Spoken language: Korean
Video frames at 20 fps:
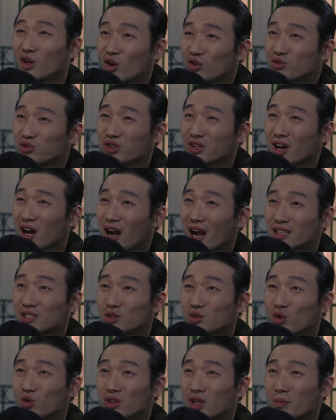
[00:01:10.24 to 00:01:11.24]
영숙이가
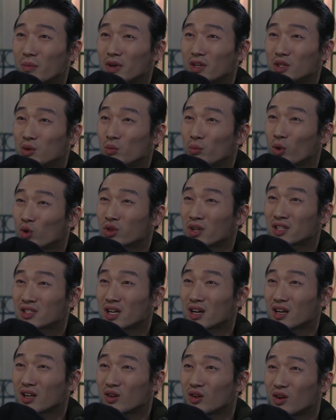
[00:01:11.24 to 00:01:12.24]
가진 돈 때문에 이혼
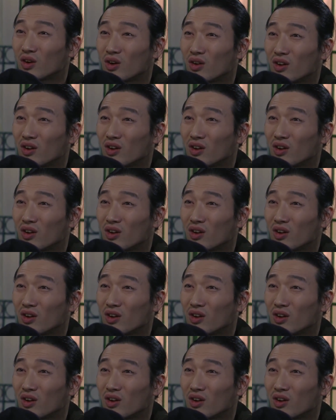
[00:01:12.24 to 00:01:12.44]
못하잖아 너.